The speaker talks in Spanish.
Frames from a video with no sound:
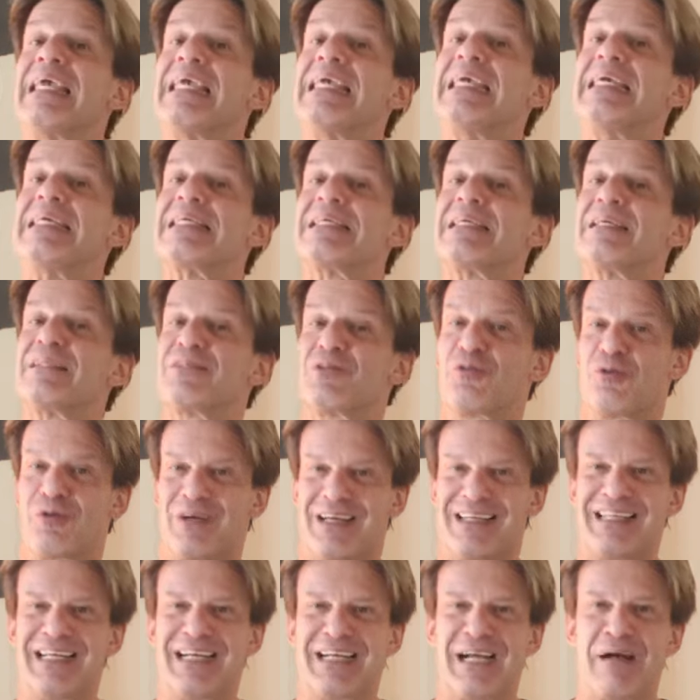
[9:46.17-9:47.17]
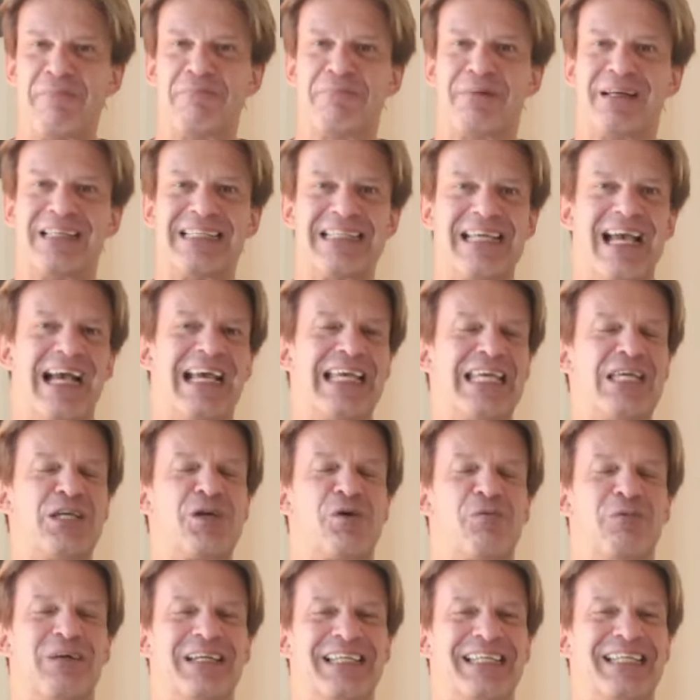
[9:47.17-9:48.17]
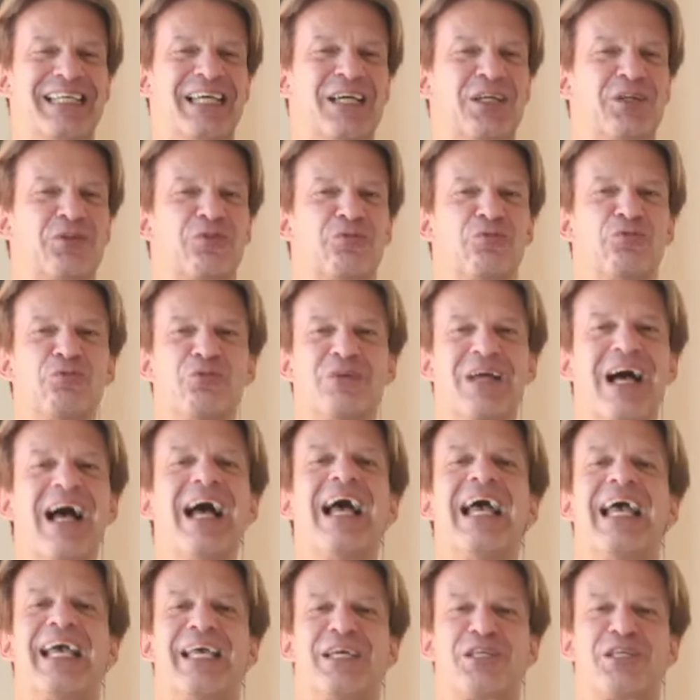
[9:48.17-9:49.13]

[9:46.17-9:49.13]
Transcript: y tocar la campanilla y cualquier duda,